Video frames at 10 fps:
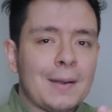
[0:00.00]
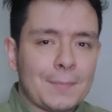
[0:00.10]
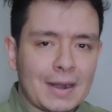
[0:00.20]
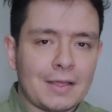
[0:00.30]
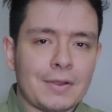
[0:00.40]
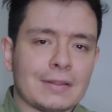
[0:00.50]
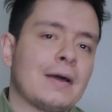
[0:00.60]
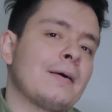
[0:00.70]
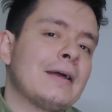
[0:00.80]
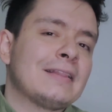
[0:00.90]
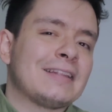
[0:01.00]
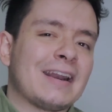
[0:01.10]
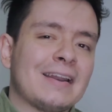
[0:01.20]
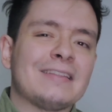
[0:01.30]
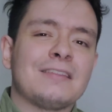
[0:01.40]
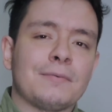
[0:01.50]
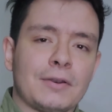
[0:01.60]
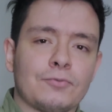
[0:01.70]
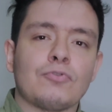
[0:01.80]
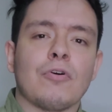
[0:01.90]
para de verdad traerles este
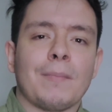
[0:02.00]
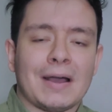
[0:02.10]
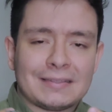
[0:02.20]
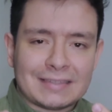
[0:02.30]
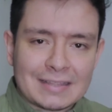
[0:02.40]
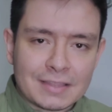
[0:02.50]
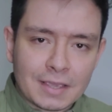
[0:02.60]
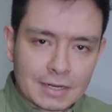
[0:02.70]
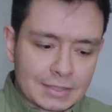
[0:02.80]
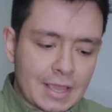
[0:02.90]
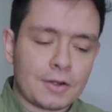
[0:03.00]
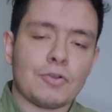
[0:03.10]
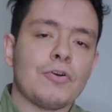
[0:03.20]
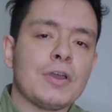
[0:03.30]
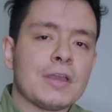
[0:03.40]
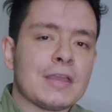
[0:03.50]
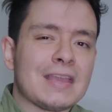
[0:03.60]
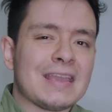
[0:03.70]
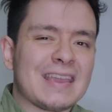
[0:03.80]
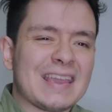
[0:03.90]
versus con bastante criterio
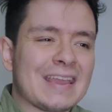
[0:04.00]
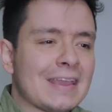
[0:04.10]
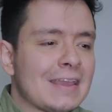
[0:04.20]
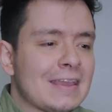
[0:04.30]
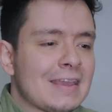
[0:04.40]
y que